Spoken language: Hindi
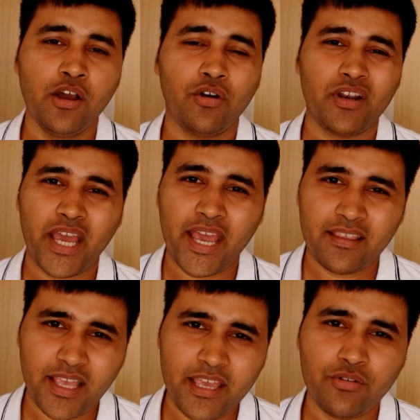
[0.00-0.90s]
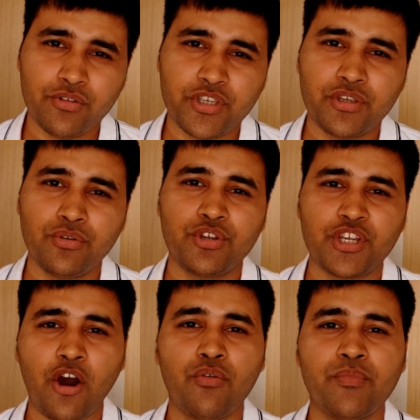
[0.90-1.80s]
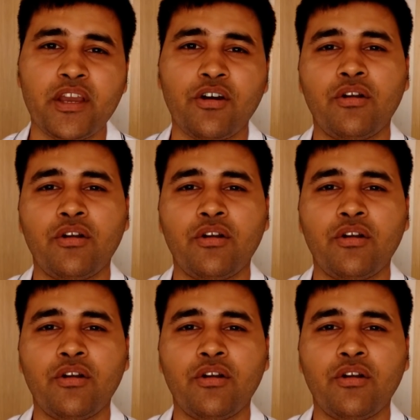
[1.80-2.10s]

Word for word: और ऐसा ही कुछ इश्यू शाओमी